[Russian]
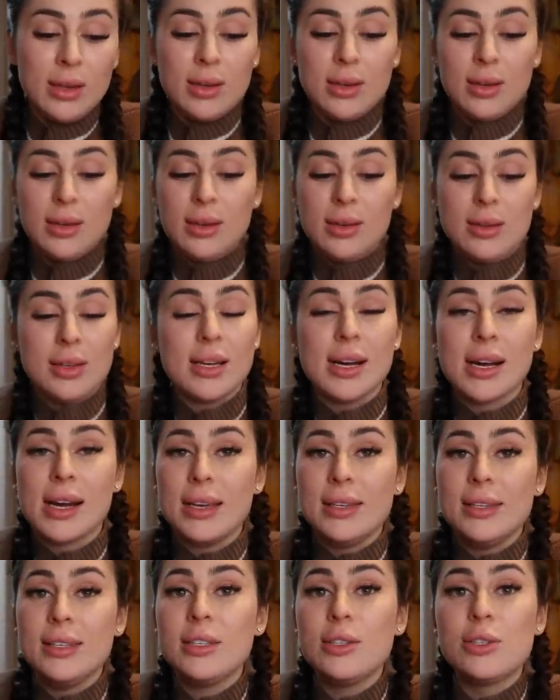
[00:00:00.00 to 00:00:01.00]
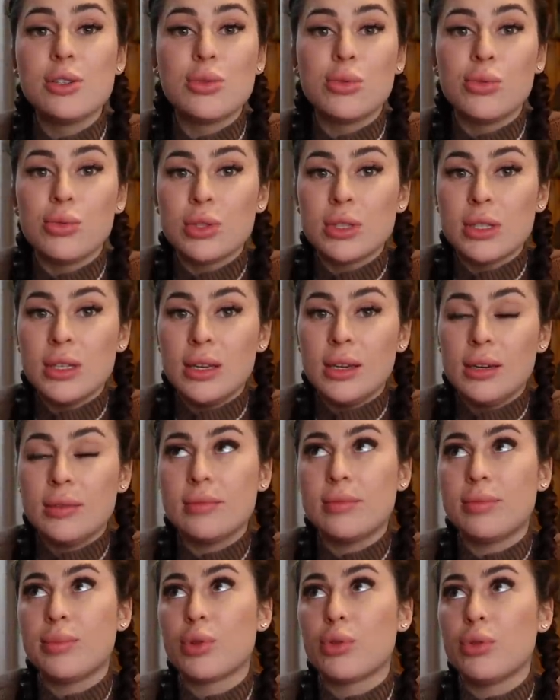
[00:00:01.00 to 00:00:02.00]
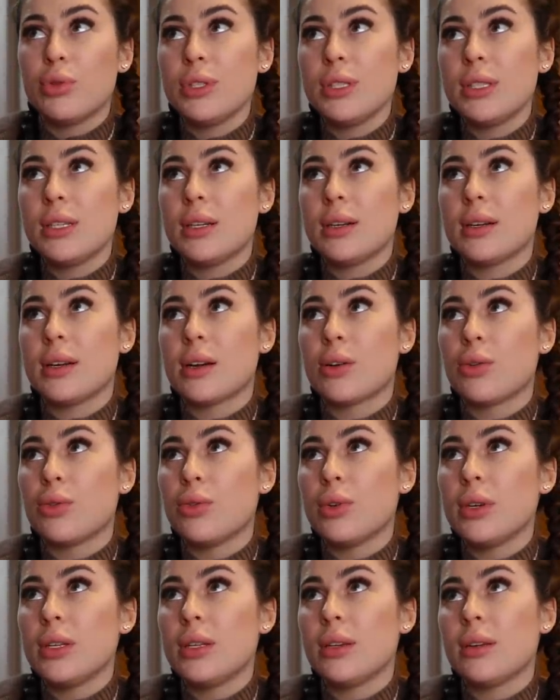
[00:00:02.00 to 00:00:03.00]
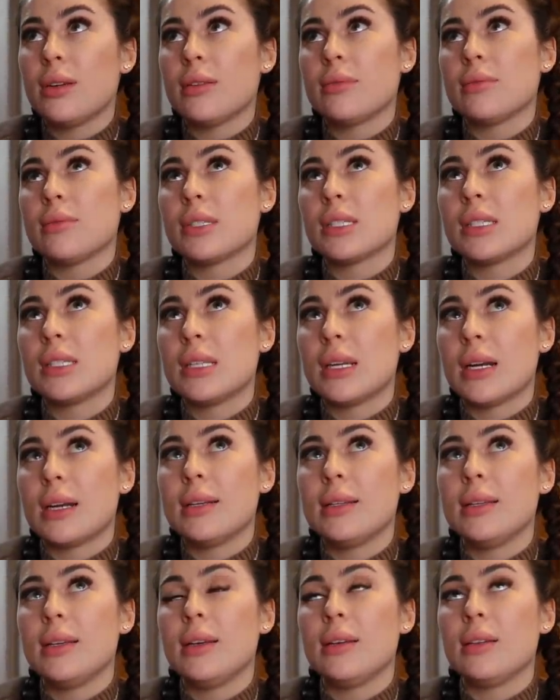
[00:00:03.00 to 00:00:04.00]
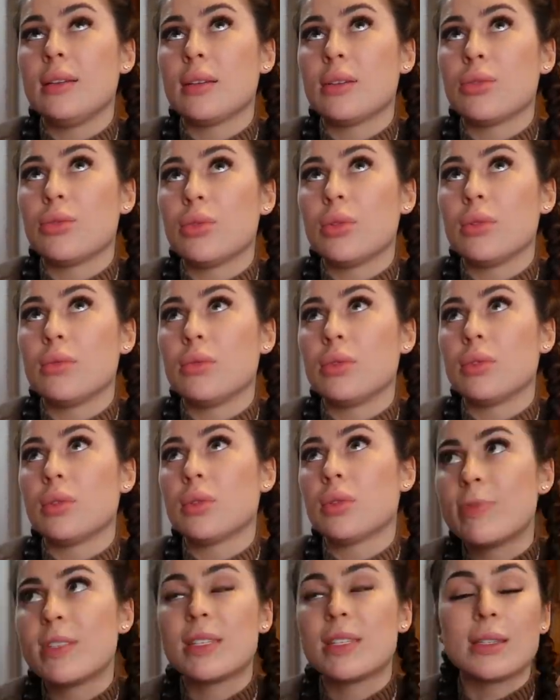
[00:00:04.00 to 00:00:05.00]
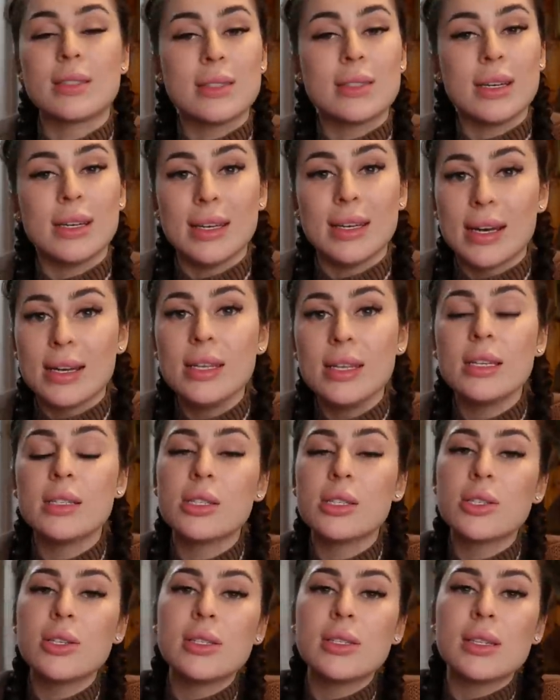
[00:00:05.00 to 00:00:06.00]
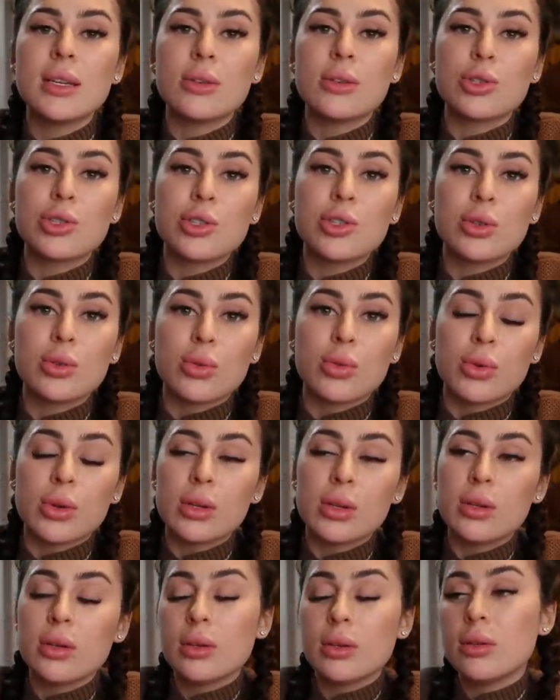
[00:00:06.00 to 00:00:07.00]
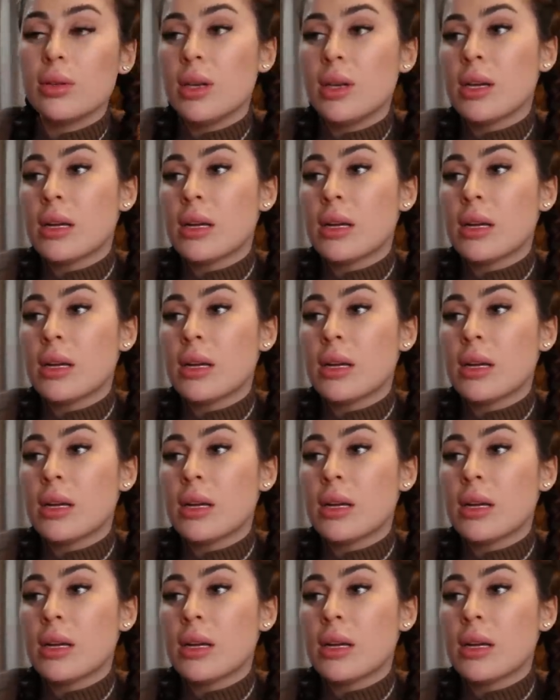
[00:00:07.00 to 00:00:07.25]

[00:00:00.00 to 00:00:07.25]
э, никакая не грустная, просто какое-то странное такое вот состояние, я даже не знаю, что это